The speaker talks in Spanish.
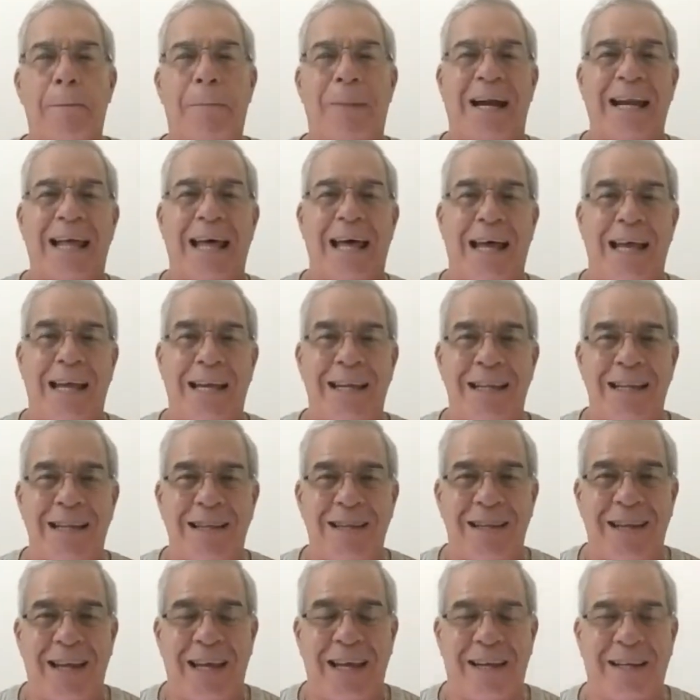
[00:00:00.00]
para
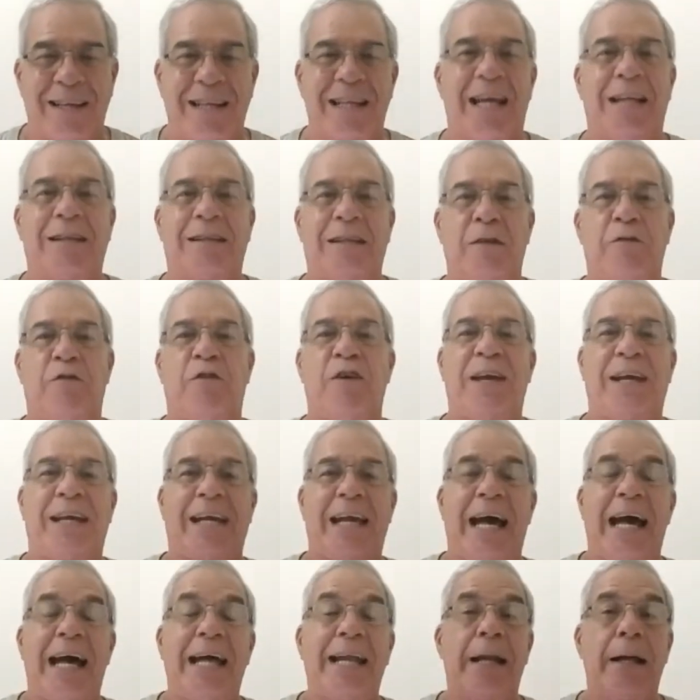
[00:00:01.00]

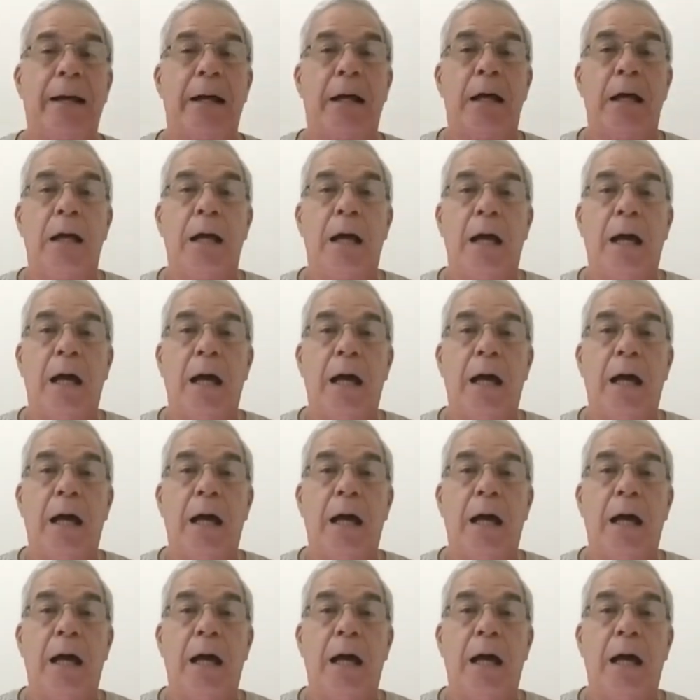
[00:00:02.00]
ratificar